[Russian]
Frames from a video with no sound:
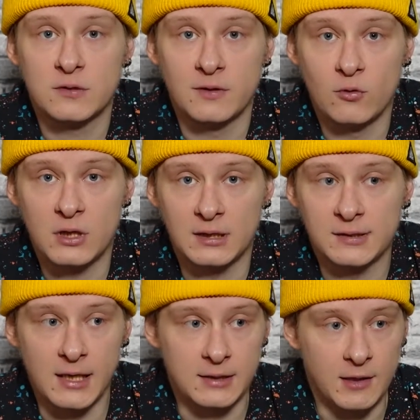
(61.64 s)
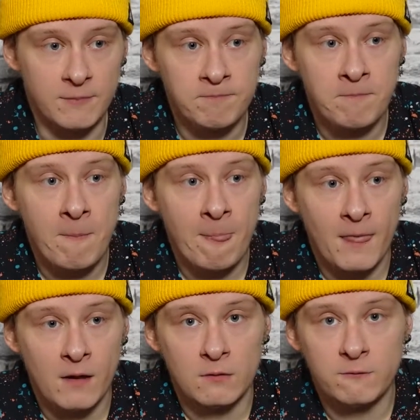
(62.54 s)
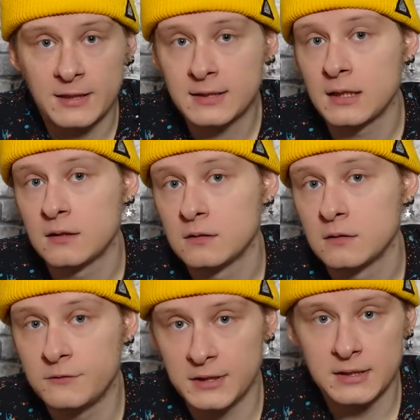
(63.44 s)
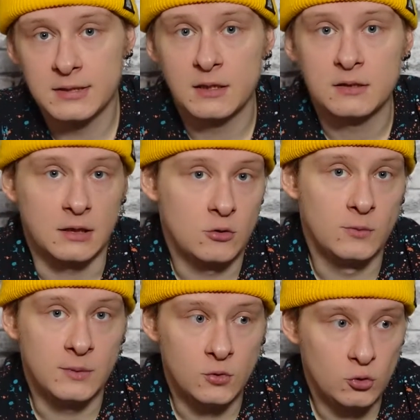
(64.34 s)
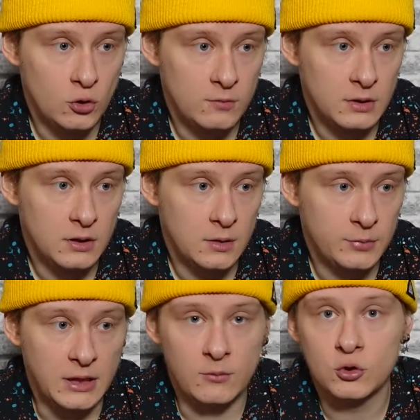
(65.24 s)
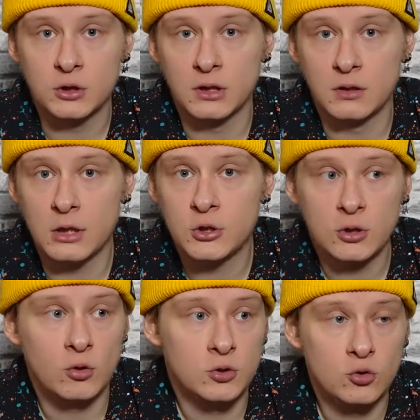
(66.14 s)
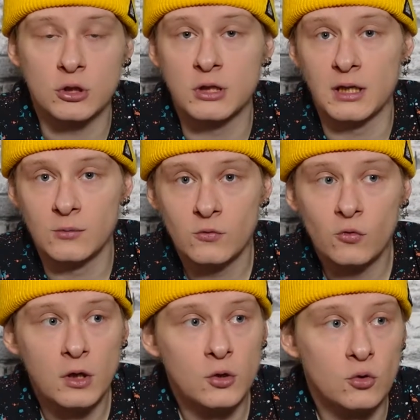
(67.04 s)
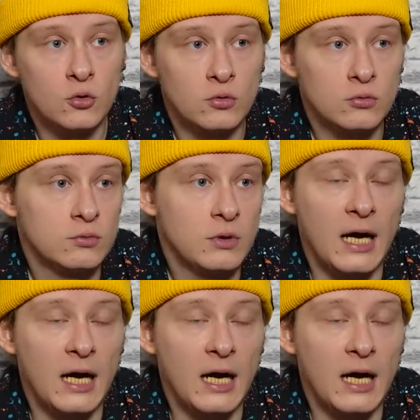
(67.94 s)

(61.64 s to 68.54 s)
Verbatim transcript: своего контракта. В это верится с огромным трудом, э, потому что Анчелотти уже дал ему вольную.